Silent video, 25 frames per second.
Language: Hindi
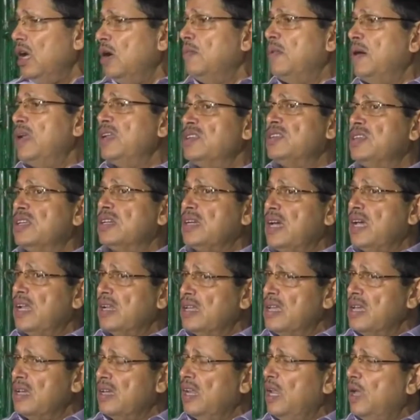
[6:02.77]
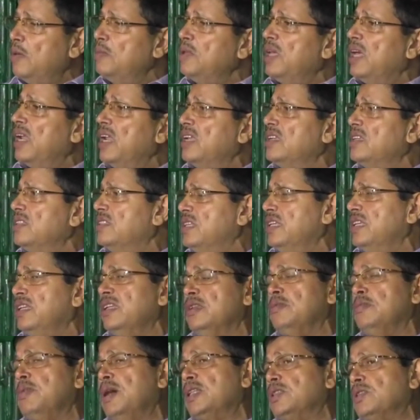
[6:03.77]
हमारी सरकार के खिलाफ नाराजी थी
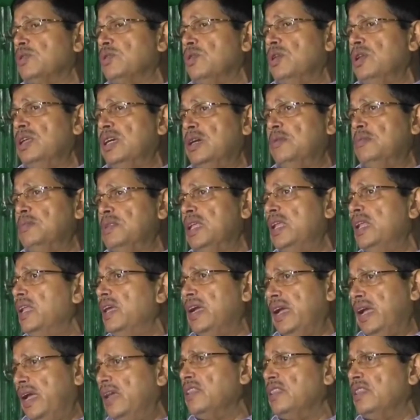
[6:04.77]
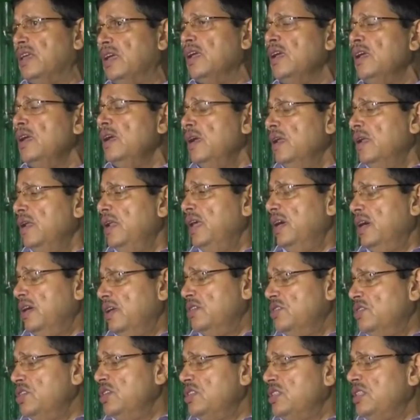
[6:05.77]
इन बातों को लेकर हम दिल्ली गए थे
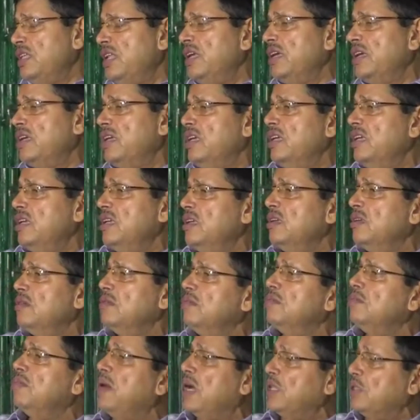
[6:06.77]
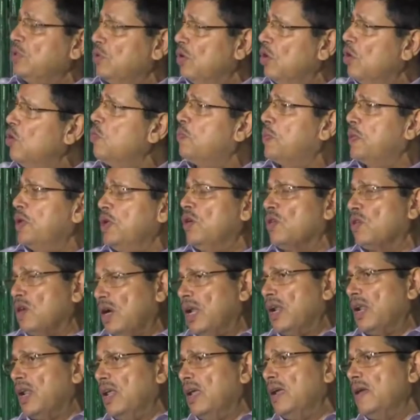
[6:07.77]
लेकिन जिस तरह की बातों को प्रयोग
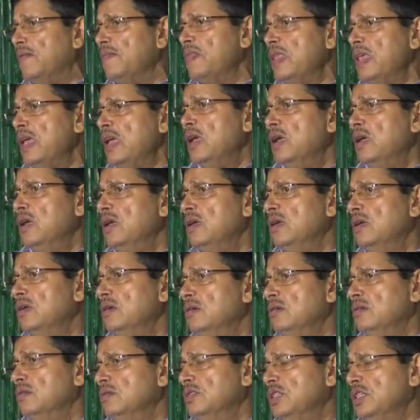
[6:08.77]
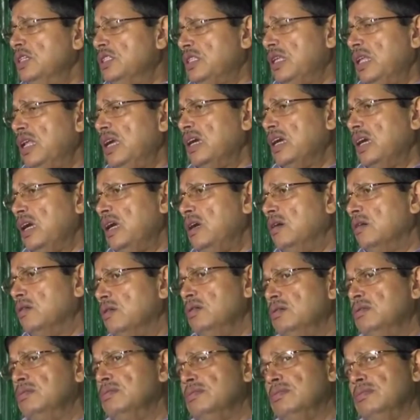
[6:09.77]
कर रहे हैं जिस तरह का
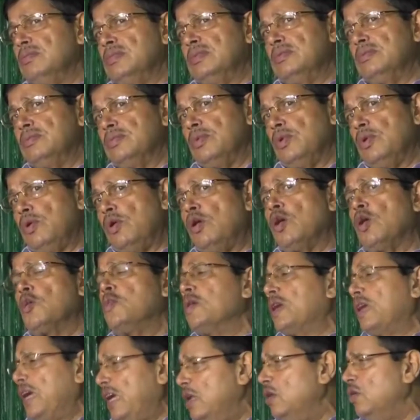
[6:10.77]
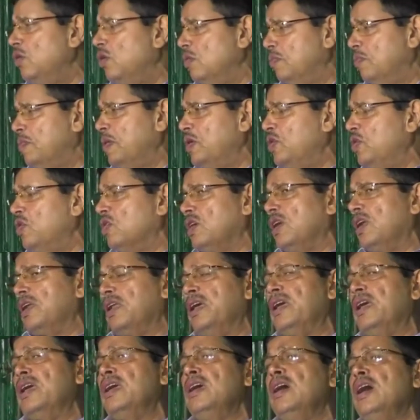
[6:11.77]
और भी कई लोग प्रयोग कर
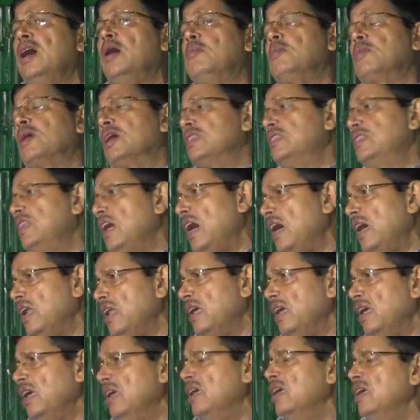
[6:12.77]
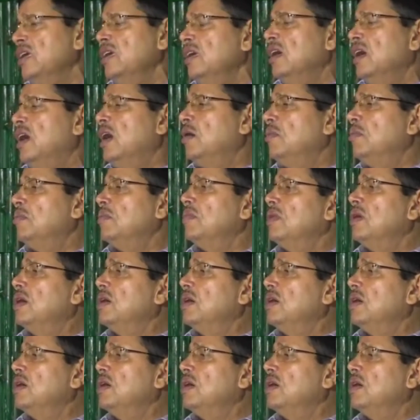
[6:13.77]
रहे हैं हम गद्दार हैं हम